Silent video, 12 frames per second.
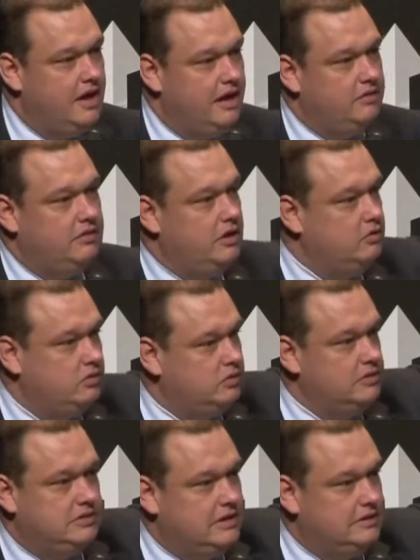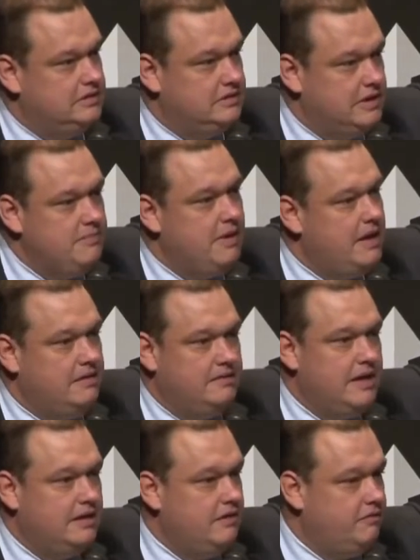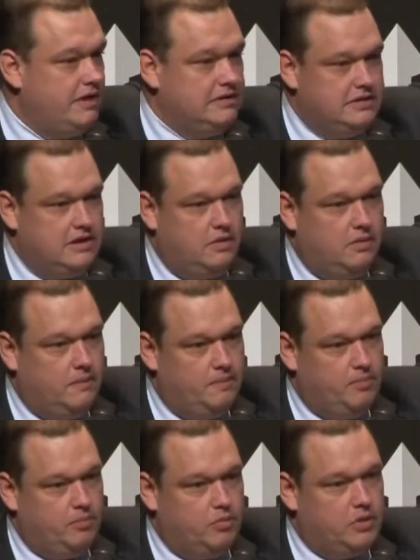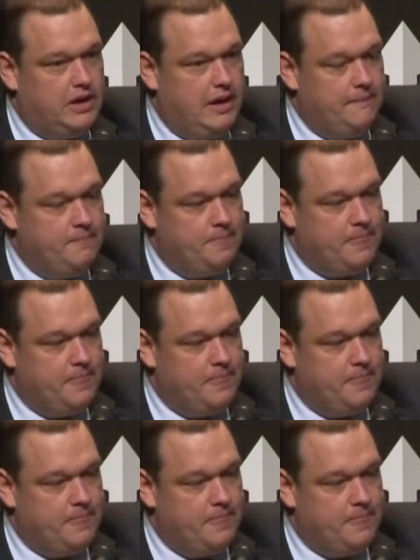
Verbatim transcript: eu tenho todas as sementes da deflação, porque